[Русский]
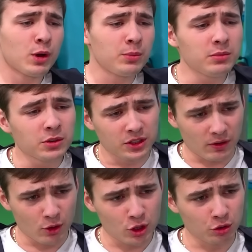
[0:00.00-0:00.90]
Помимо
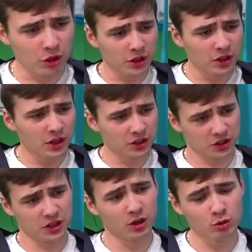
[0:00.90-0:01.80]
того, что я
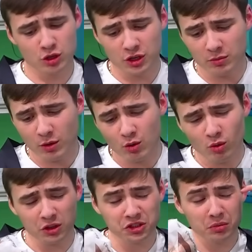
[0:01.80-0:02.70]
наелся, я уже не
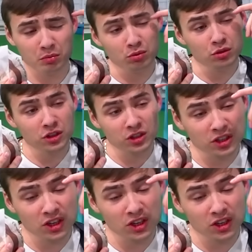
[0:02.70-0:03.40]
могу эти бургеры